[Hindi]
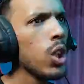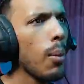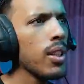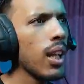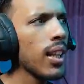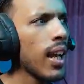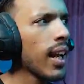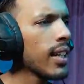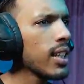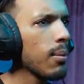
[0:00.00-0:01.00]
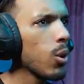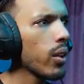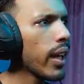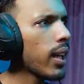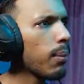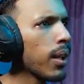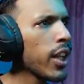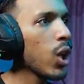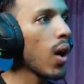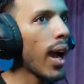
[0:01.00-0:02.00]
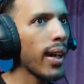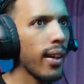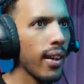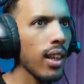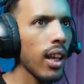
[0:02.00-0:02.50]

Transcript: तो अभी चलते हैं गाइज हम लोग एक बंदे को हायर करते